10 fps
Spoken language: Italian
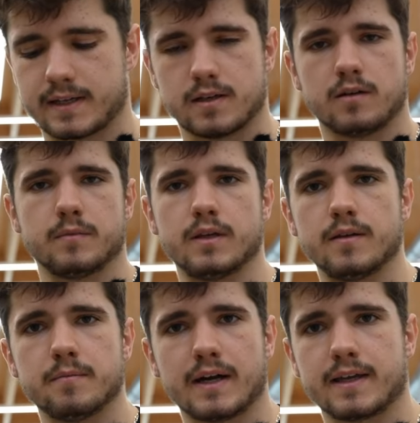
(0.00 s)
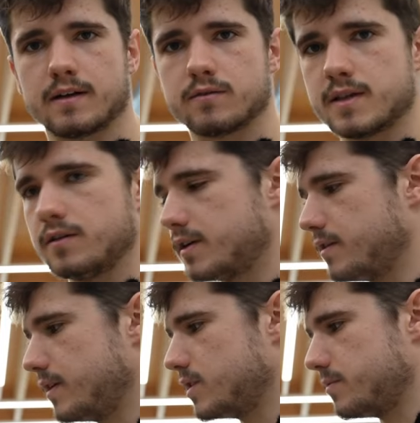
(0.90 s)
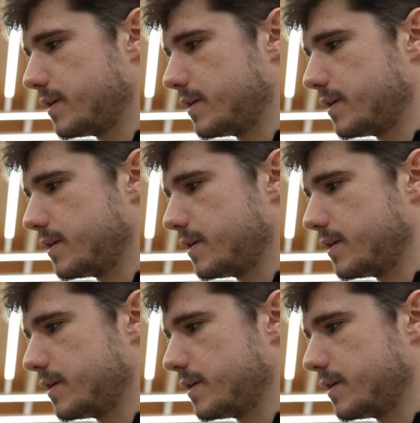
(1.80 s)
se no in macchina con 6 ore di viaggio,